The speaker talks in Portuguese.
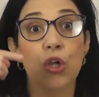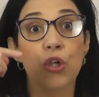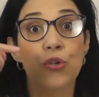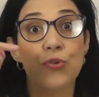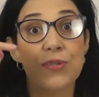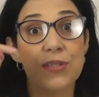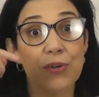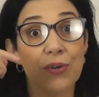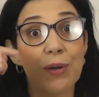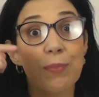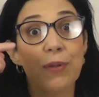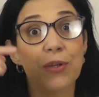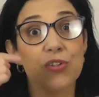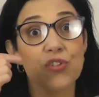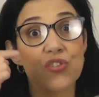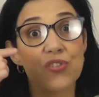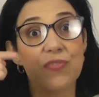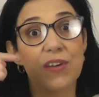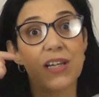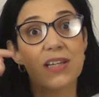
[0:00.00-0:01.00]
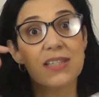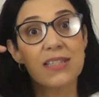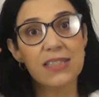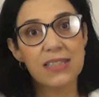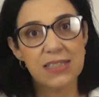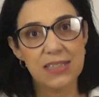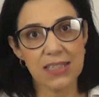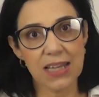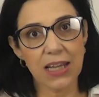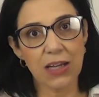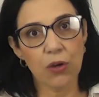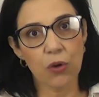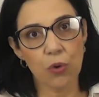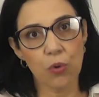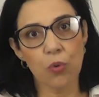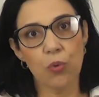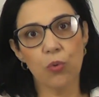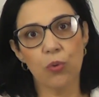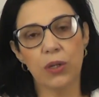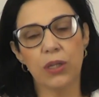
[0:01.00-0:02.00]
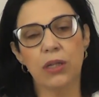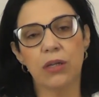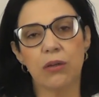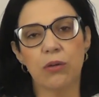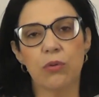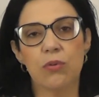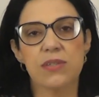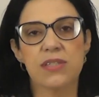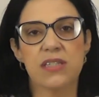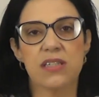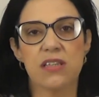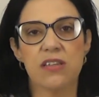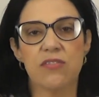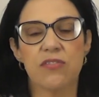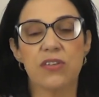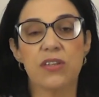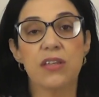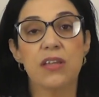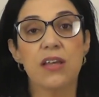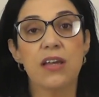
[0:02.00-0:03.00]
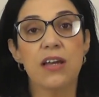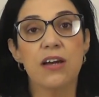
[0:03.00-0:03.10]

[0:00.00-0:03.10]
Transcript: que o seu cabelo estiver seco, inclusive,